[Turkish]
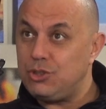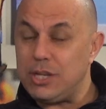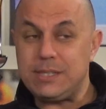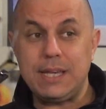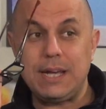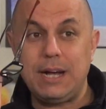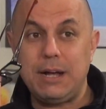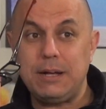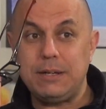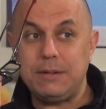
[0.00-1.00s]
CSK
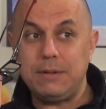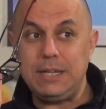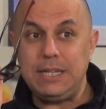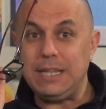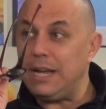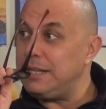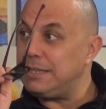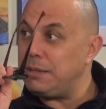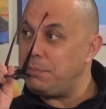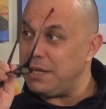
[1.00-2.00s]

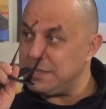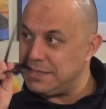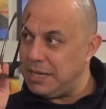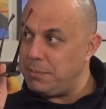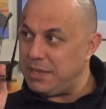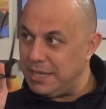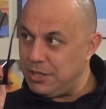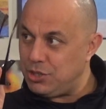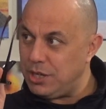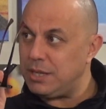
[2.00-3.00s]
liderlikte biraz
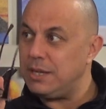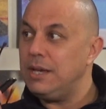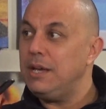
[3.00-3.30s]
sabitlenecek